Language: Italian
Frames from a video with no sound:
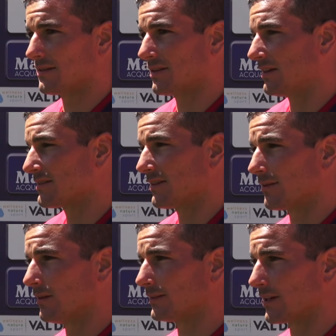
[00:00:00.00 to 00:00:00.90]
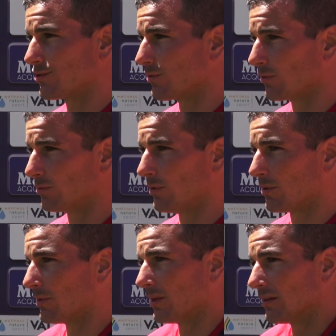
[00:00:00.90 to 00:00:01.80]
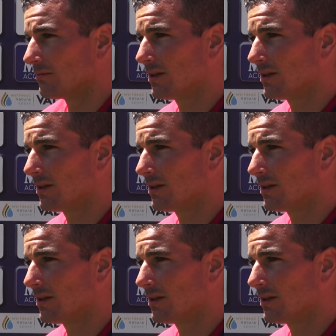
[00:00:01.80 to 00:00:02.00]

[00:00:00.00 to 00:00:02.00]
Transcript: sia l'esterno del 3-5-2, quindi